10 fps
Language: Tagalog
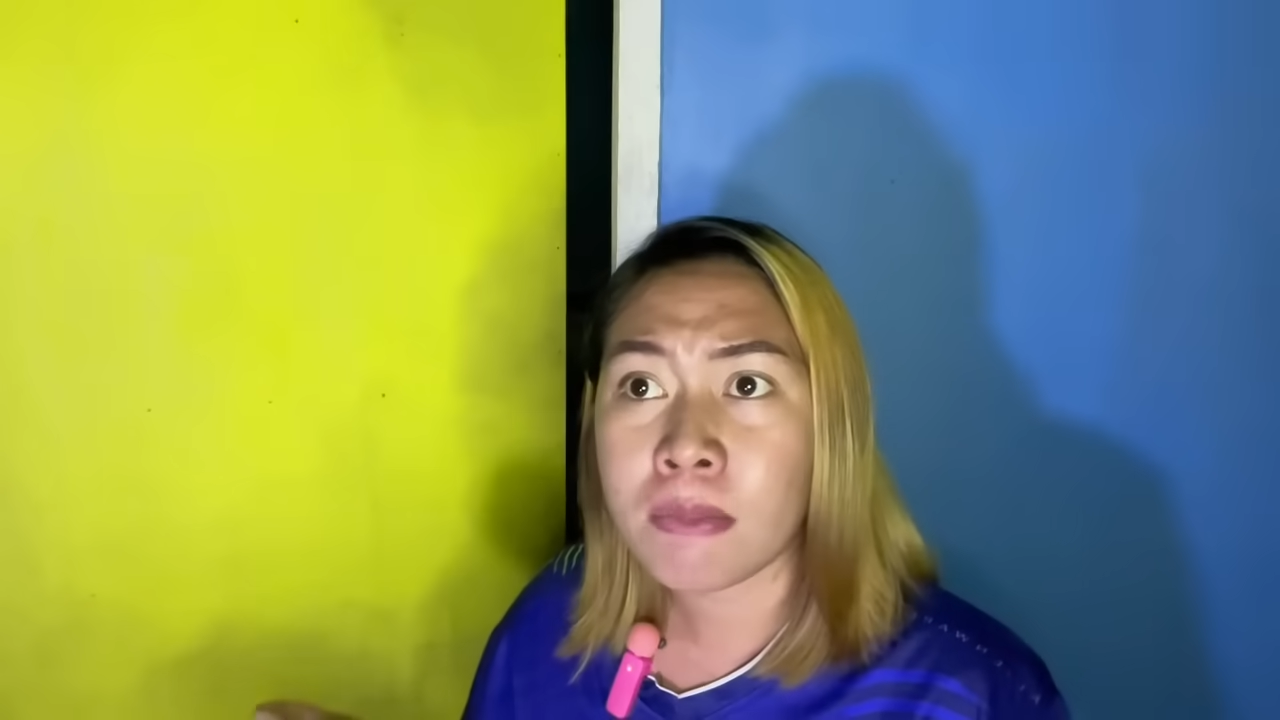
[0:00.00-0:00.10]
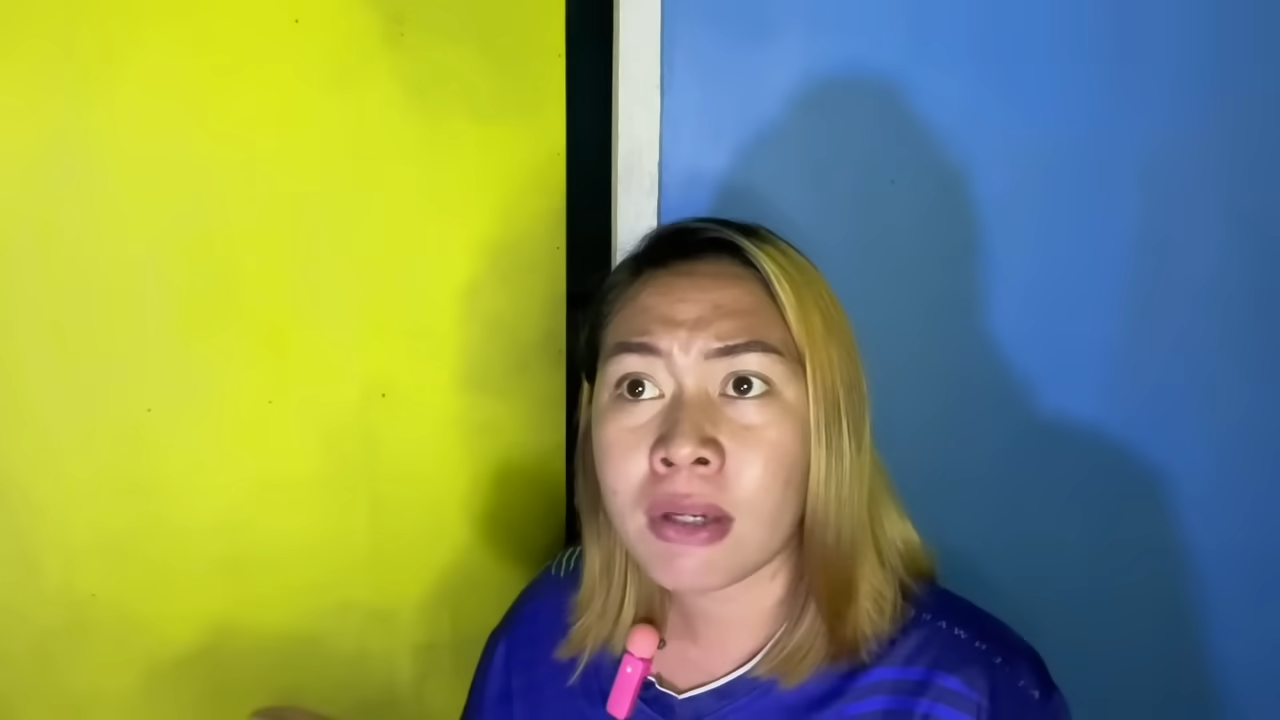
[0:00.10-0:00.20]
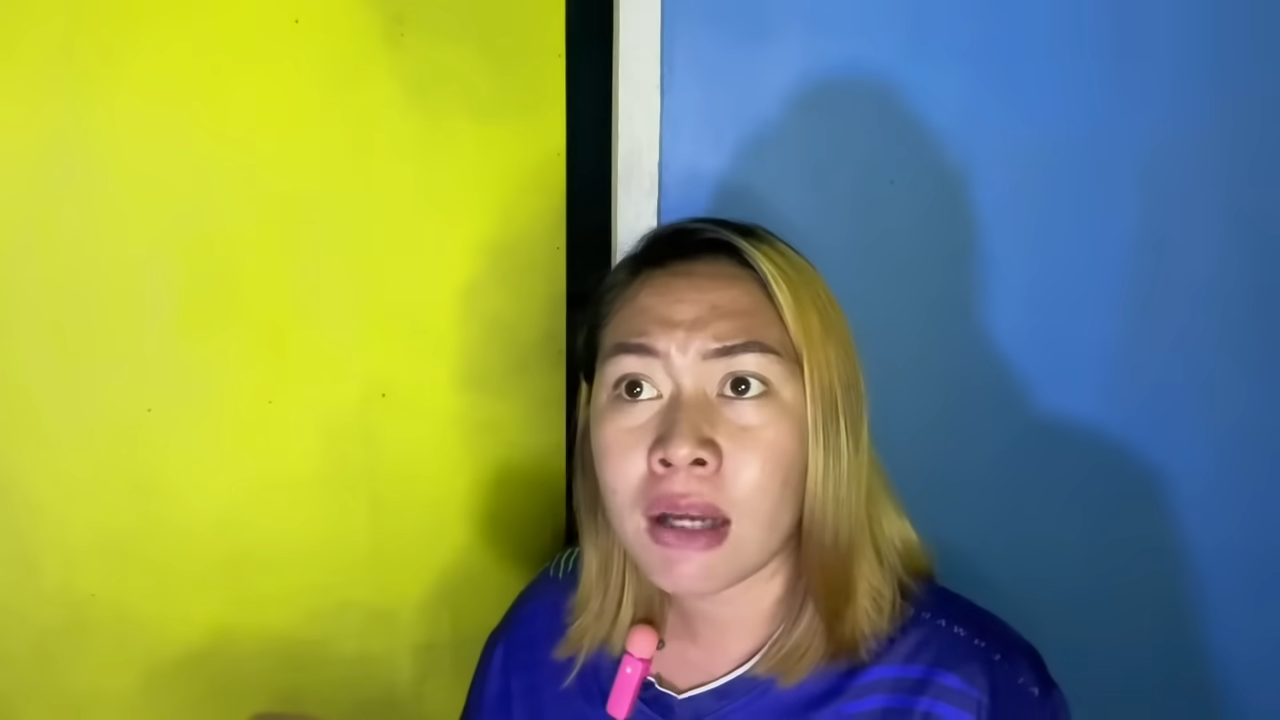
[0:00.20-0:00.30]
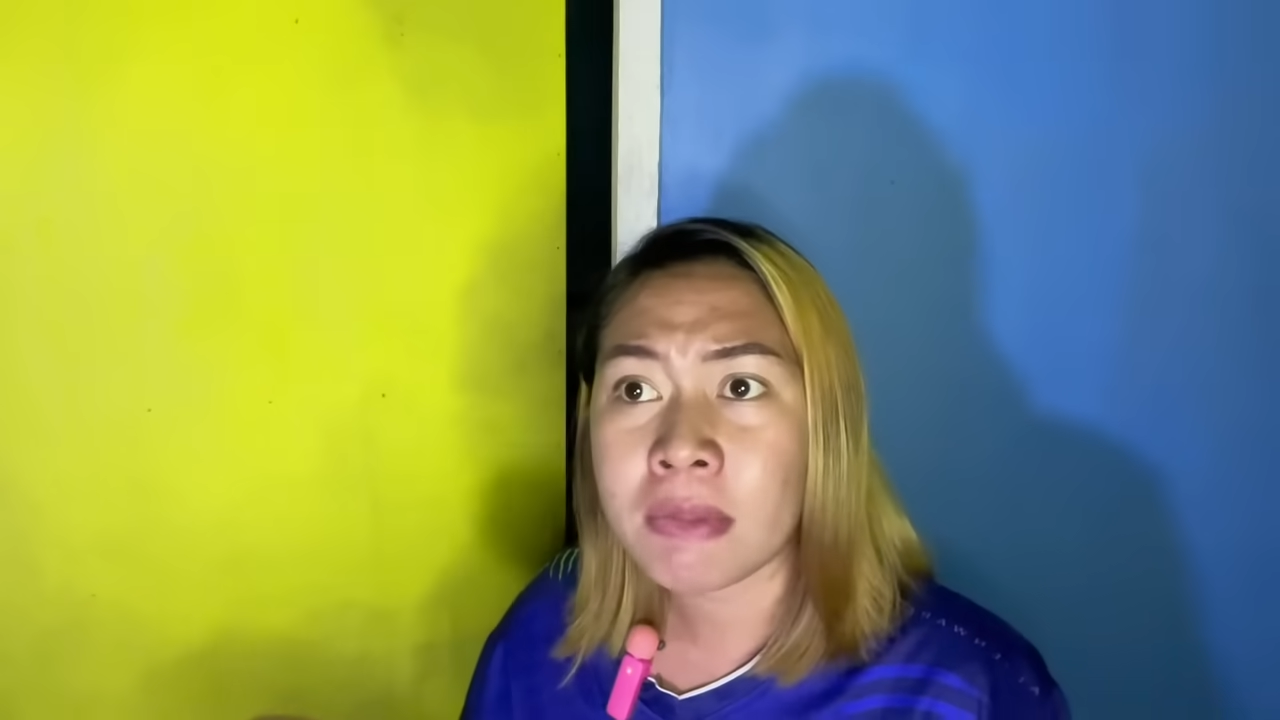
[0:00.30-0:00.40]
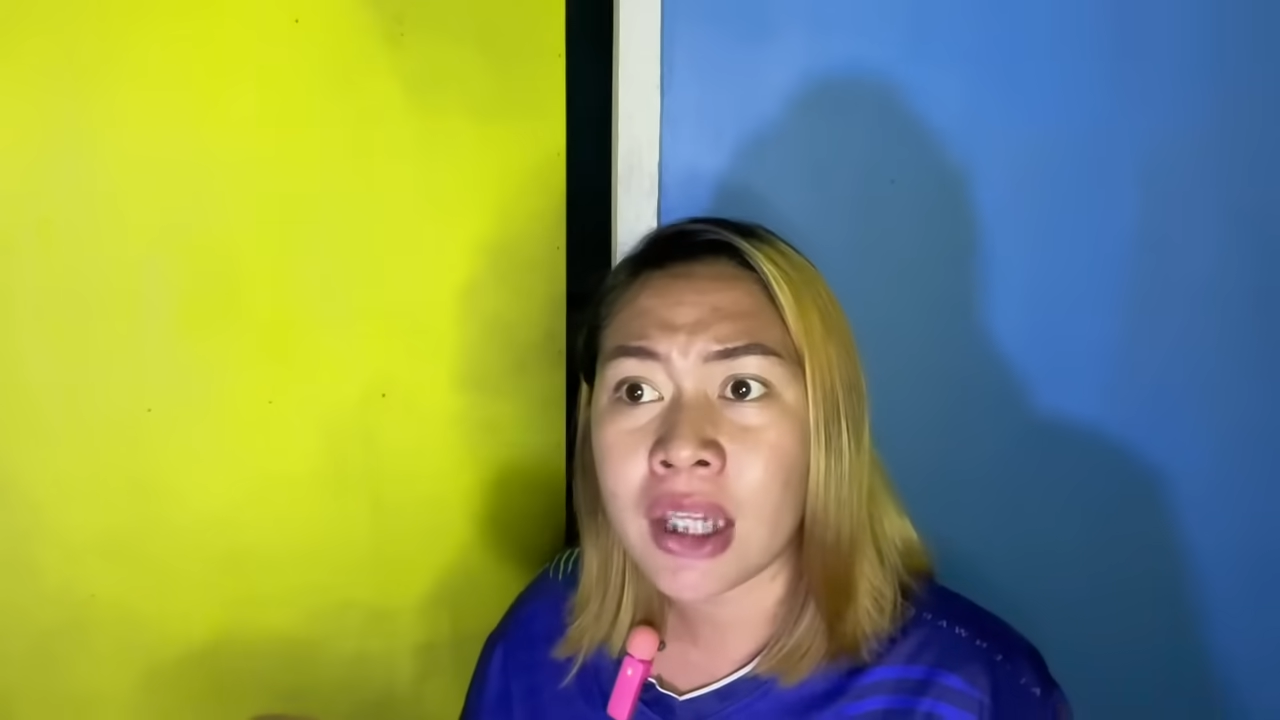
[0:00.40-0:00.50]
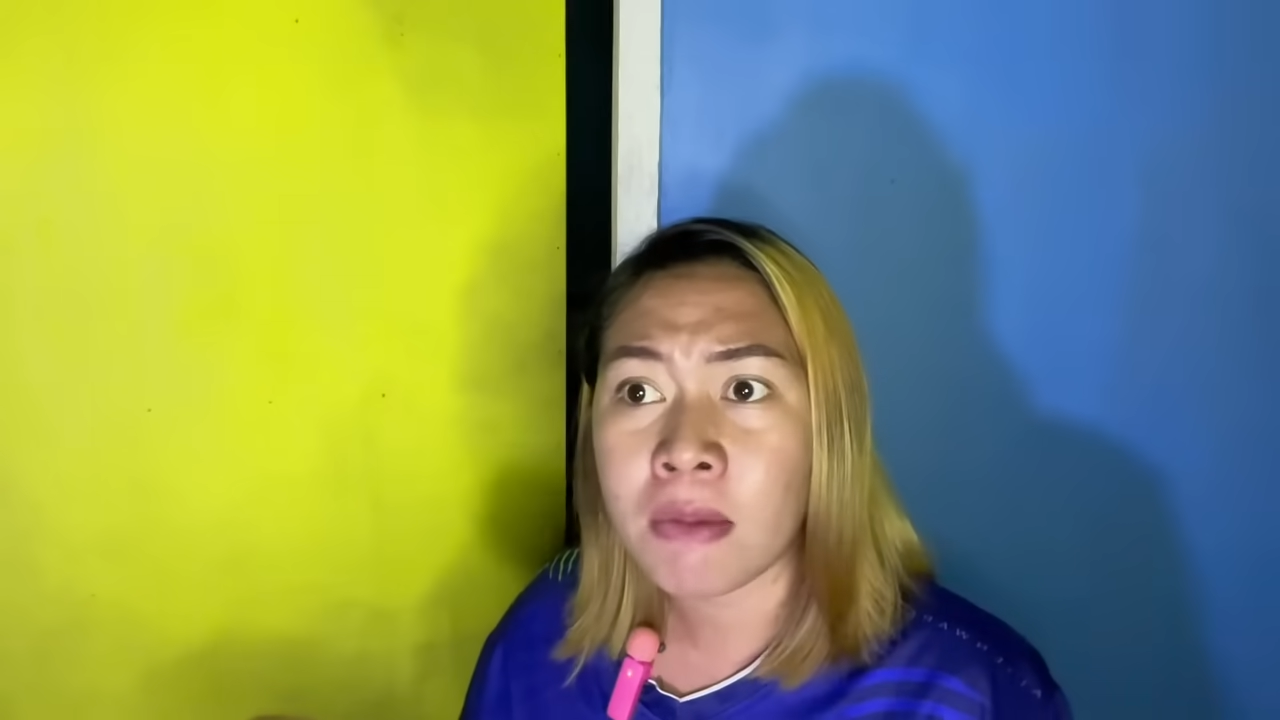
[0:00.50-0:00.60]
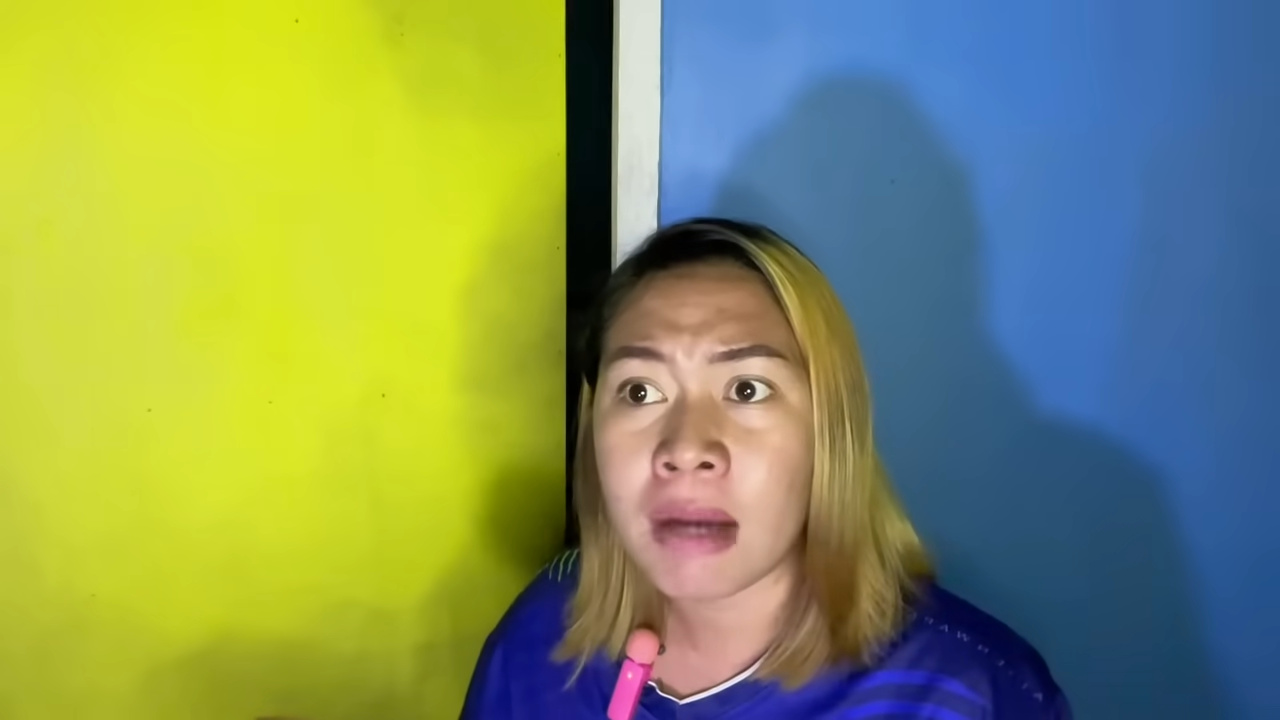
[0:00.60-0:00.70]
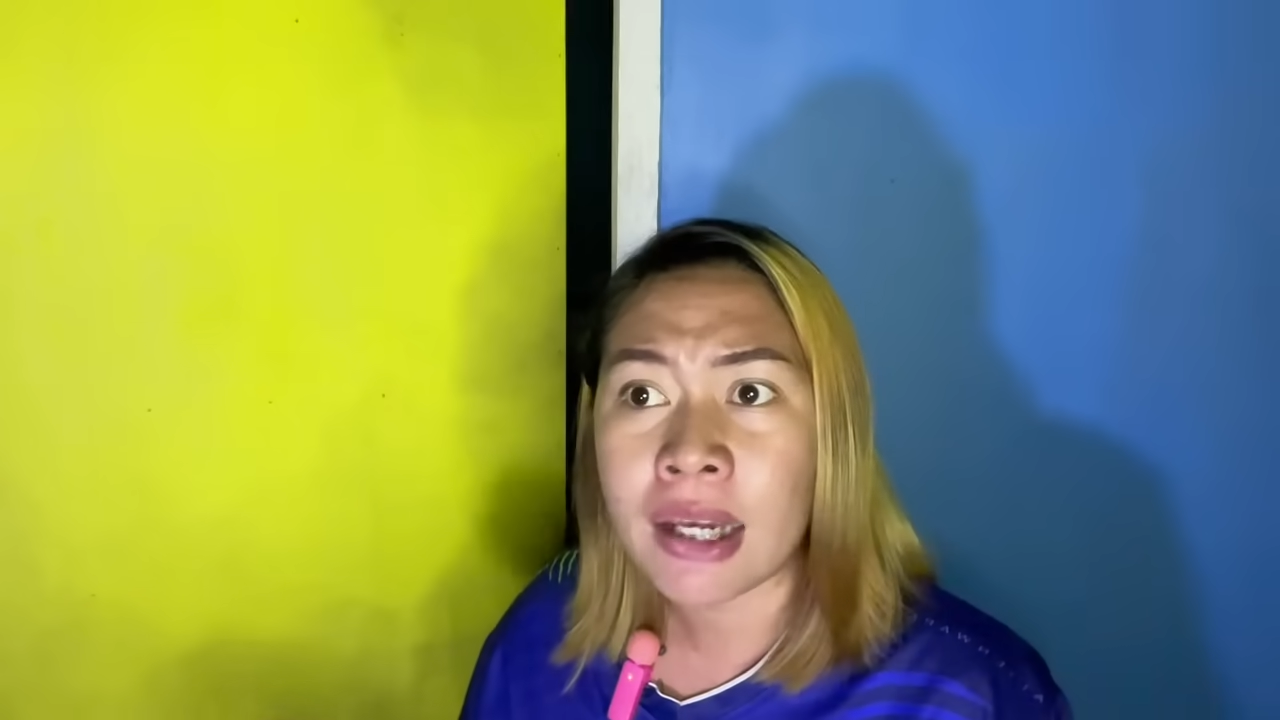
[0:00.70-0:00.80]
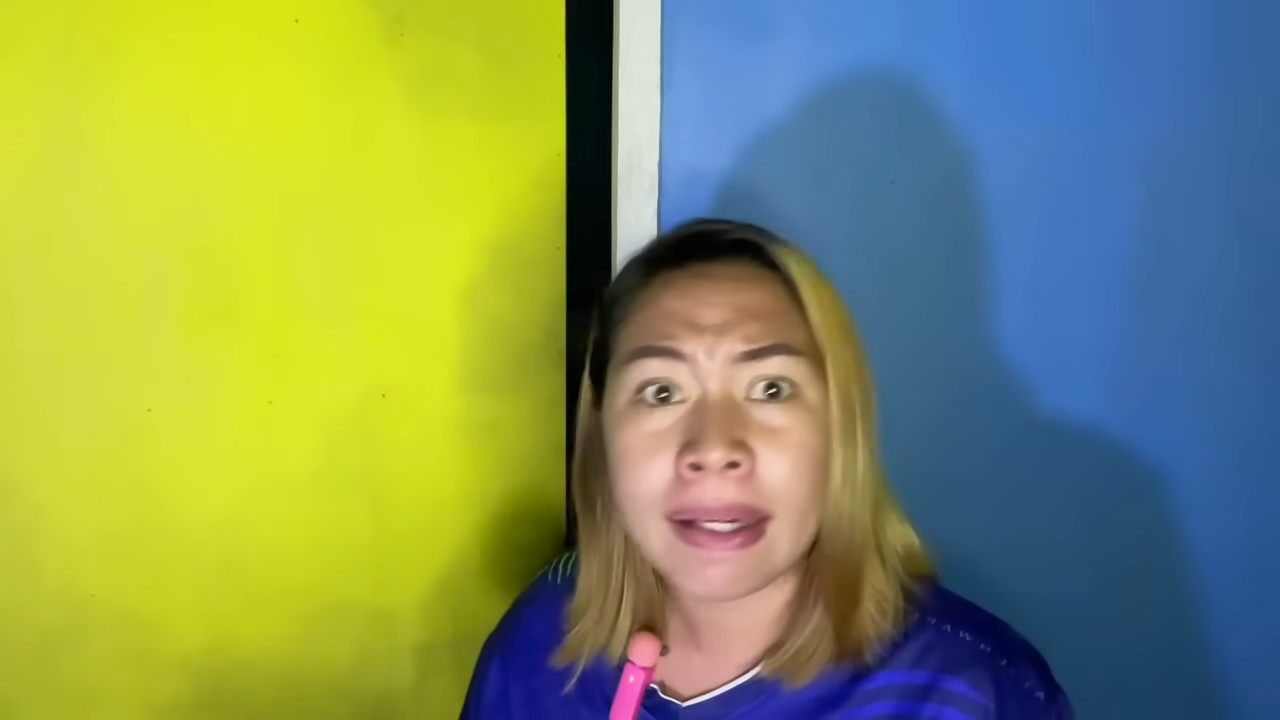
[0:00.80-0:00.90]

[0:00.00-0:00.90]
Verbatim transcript: mga minamahal